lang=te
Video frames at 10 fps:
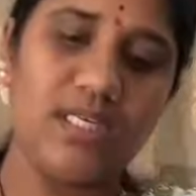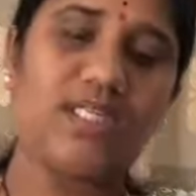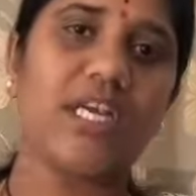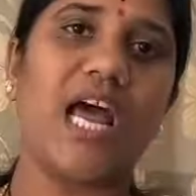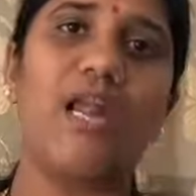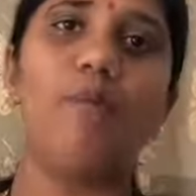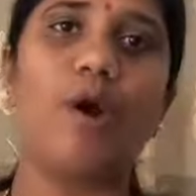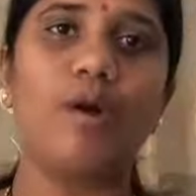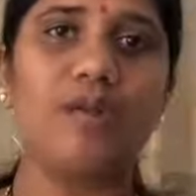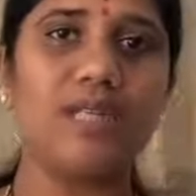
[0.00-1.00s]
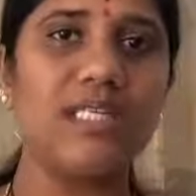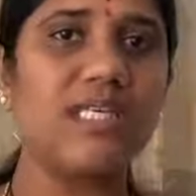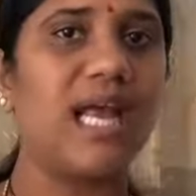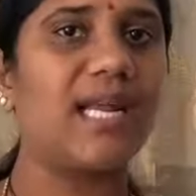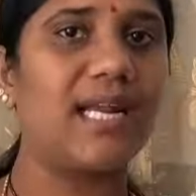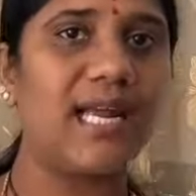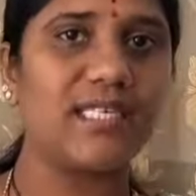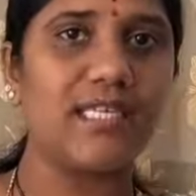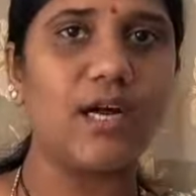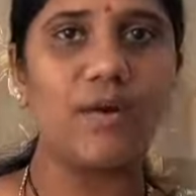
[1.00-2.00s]
చాలా బాగుంటుంది చాలా
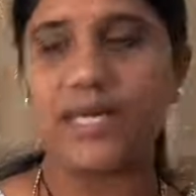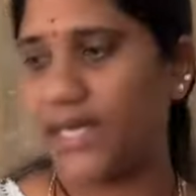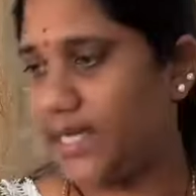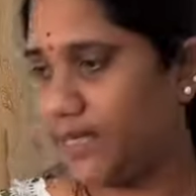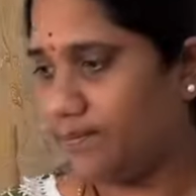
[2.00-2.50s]
క్లాసీగా ఉంటాయి